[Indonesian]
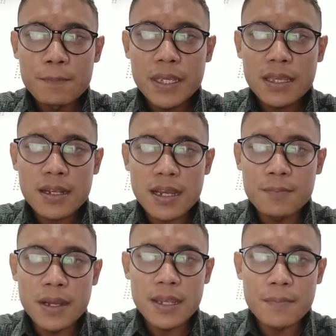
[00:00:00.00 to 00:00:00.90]

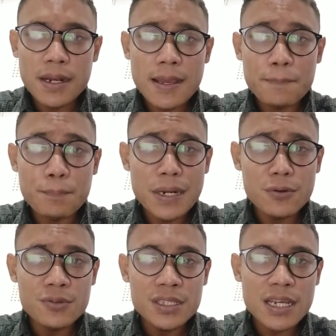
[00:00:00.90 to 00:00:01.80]
Pikirkan bagaimana
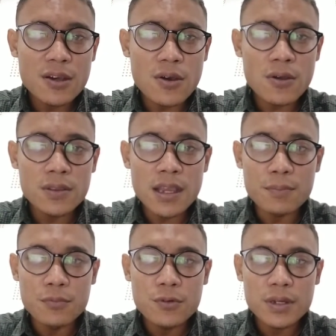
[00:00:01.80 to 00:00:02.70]
penuhnya
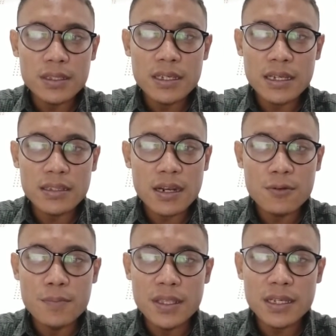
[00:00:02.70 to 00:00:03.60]
otakmu ketika
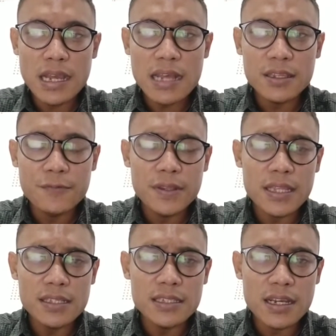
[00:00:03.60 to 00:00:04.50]
terlalu banyak
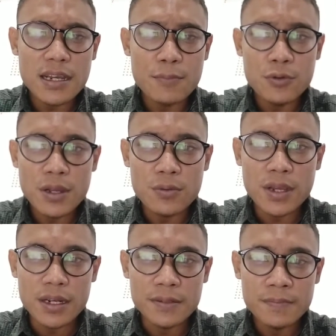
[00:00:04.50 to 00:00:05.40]
aktivitas yang kamu
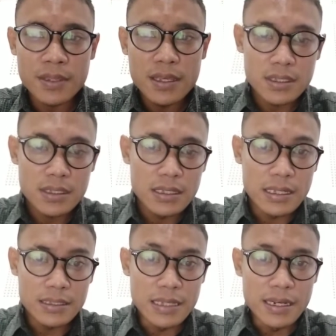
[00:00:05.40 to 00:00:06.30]
lakukan.
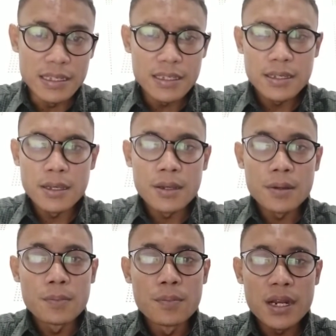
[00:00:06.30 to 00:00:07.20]
Jadi,
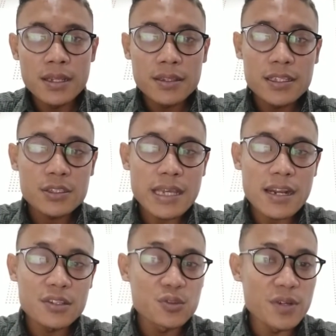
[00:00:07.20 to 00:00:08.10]
berhenti
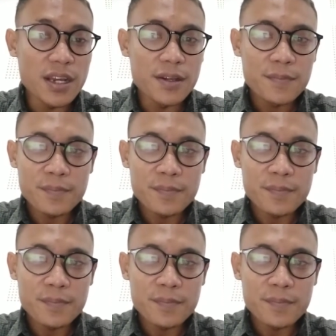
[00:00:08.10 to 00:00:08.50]
sekarang juga.